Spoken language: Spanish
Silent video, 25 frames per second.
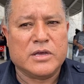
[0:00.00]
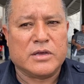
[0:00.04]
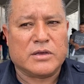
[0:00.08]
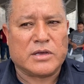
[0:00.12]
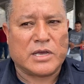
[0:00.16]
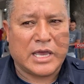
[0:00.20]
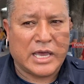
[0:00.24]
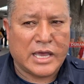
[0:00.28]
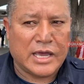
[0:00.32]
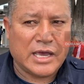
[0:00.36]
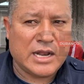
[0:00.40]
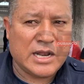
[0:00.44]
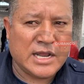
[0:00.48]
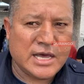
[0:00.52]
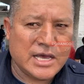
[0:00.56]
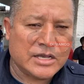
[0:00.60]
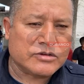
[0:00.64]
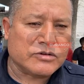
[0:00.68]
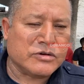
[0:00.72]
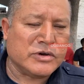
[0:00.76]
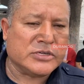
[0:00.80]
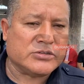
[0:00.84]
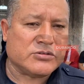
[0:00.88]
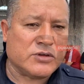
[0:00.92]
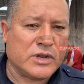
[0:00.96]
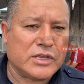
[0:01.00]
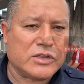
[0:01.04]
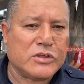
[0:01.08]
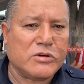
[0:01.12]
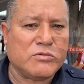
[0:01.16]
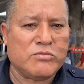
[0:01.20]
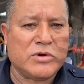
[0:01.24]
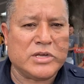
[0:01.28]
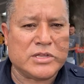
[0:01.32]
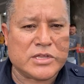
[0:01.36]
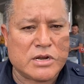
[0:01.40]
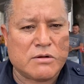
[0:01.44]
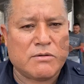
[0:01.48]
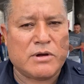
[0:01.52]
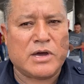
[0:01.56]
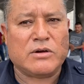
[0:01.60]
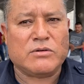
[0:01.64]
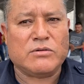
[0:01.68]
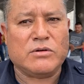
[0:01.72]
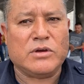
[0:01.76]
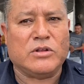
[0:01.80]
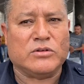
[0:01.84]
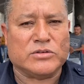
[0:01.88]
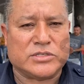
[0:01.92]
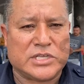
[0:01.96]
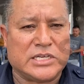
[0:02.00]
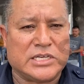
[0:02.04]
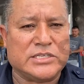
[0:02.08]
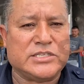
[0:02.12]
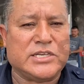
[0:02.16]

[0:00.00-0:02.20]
que él ha hecho esto ahorita un buen trabajo y lo está